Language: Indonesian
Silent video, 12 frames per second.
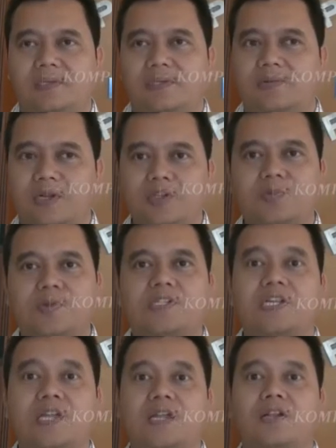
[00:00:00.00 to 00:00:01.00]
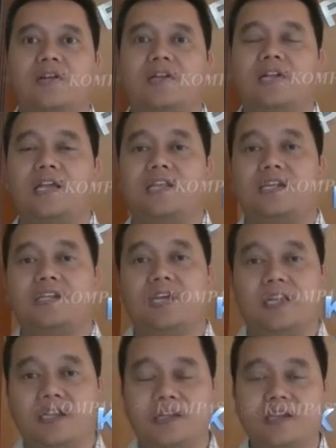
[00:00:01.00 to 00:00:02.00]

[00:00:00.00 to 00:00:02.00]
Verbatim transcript: 200 persenan kalau kenaikannya dari